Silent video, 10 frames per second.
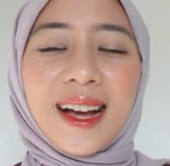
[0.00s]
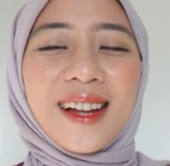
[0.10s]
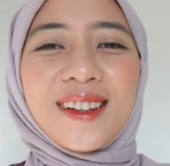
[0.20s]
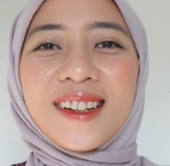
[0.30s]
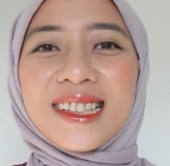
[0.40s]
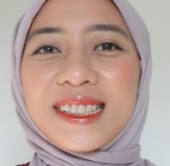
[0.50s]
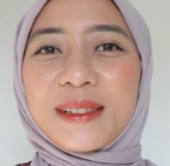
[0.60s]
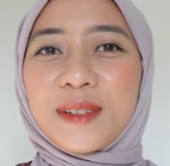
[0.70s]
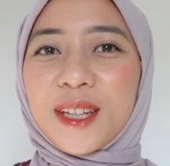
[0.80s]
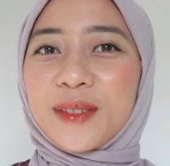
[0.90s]
Halo,
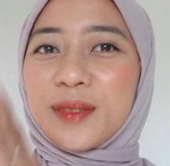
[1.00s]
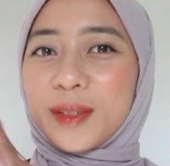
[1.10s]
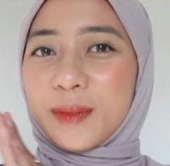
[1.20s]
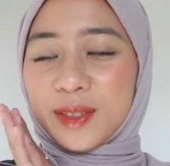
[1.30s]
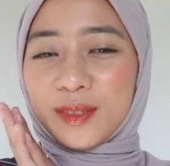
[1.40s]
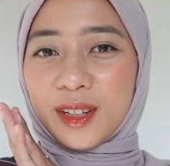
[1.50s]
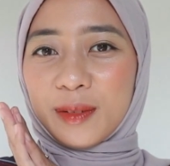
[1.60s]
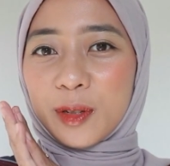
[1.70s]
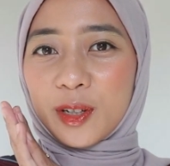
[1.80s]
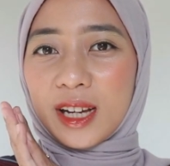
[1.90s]
Assalamualaikum warahmatullahi
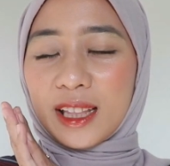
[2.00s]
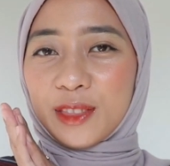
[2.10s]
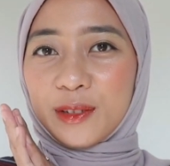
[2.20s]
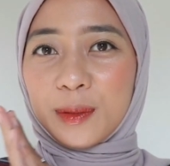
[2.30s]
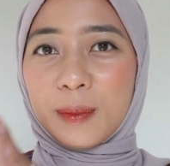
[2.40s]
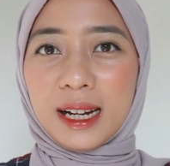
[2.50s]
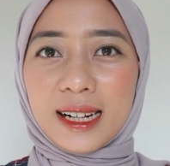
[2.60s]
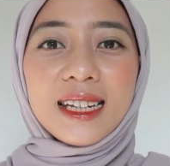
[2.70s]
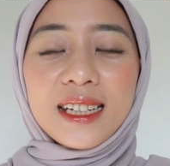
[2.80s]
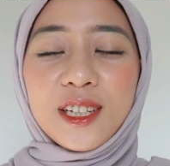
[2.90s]
wabarakatuh Baik
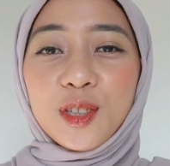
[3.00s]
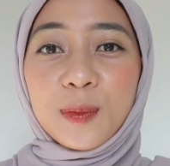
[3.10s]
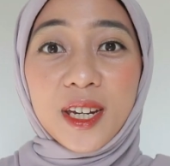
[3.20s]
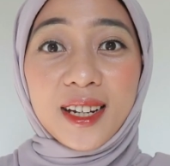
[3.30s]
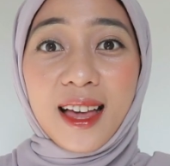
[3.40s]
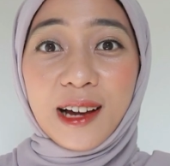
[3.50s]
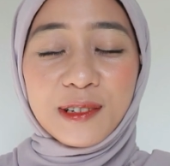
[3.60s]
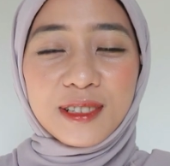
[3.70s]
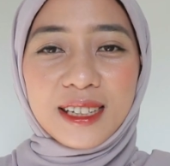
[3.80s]
lagi ke youtube channel aku,